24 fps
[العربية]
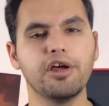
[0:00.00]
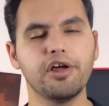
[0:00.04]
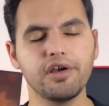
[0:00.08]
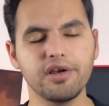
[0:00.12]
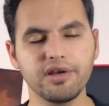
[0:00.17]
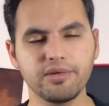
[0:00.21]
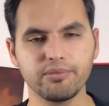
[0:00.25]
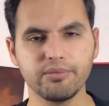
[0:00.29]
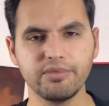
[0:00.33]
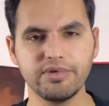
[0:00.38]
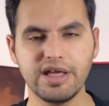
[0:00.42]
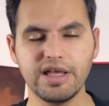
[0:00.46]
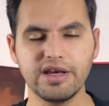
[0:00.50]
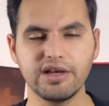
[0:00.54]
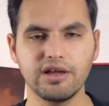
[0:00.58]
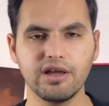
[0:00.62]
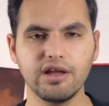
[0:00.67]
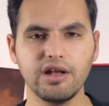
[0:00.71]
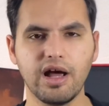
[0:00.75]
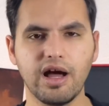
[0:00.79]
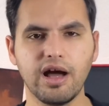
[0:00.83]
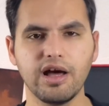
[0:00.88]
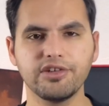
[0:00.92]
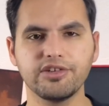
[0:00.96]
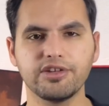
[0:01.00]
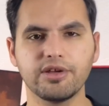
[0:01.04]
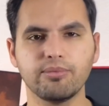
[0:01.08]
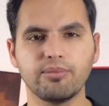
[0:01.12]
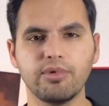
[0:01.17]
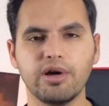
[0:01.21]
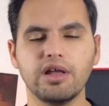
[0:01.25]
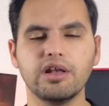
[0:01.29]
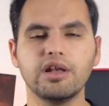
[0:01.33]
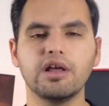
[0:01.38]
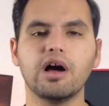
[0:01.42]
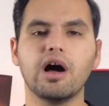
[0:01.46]
ميركل حاطة
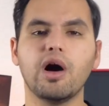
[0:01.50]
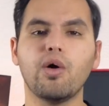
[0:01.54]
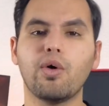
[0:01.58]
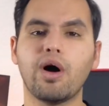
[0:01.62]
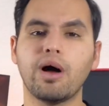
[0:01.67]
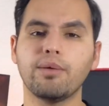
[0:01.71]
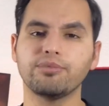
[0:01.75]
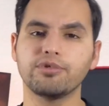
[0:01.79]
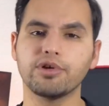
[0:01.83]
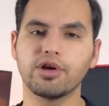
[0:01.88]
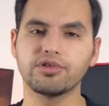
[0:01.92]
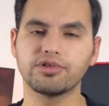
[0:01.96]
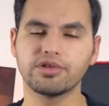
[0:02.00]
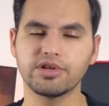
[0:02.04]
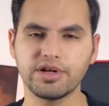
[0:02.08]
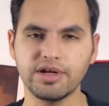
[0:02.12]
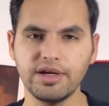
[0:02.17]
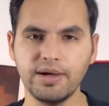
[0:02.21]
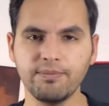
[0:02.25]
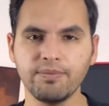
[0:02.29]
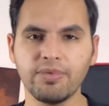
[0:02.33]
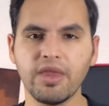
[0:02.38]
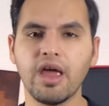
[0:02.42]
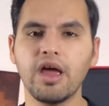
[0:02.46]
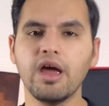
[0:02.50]
ببالها أو عم تقترح